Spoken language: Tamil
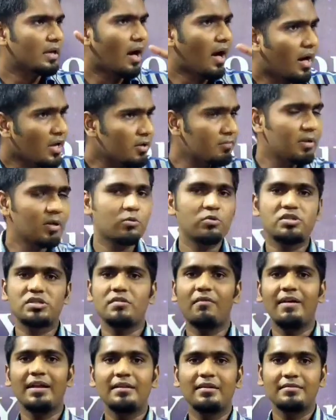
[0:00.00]
யாரையும் நீ
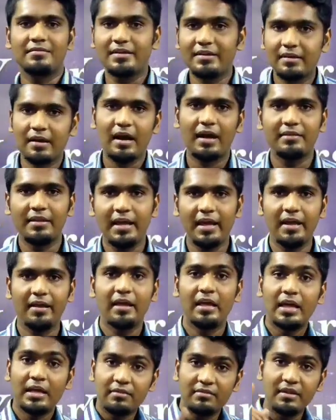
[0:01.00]
குற்றவாளி என்று தீர்க்காதே
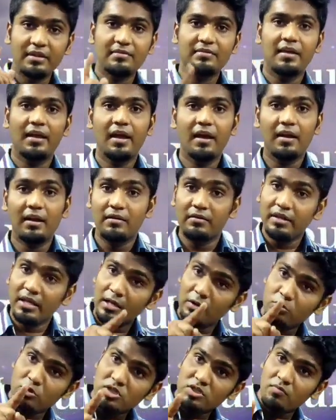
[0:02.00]
தீர்த்தையானால் நீ
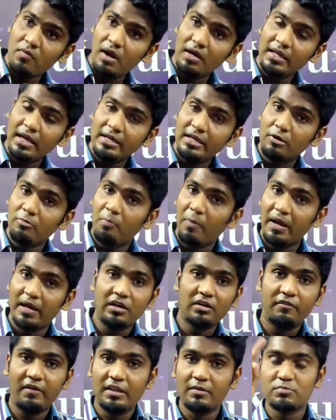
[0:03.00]
குற்றவாளியாக இருப்பாய்
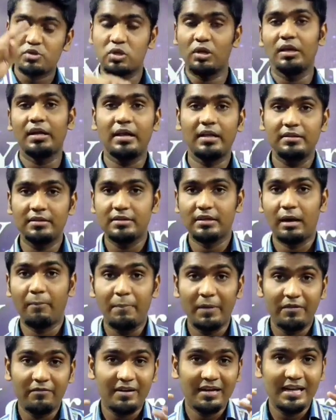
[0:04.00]
என்று வேதம் சொல்லுகிறது
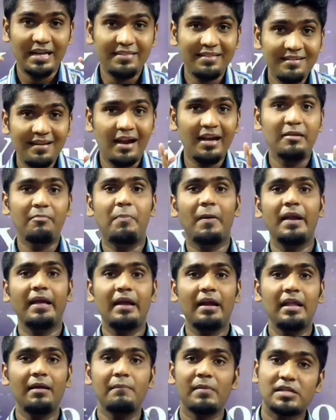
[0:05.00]
அப்போ இவர்கள் எதன்
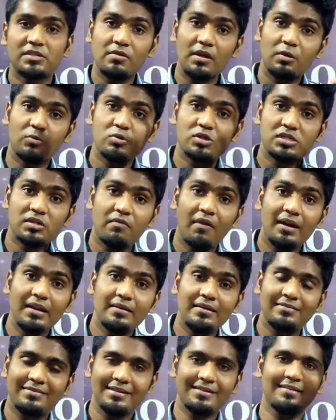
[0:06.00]
அடிப்படையிலே மற்றவர்களை குற்றவாளி
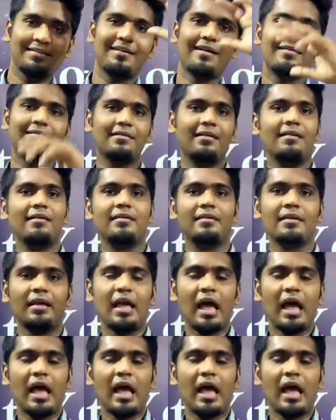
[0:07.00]
என்று தீர்க்கிறார்கள்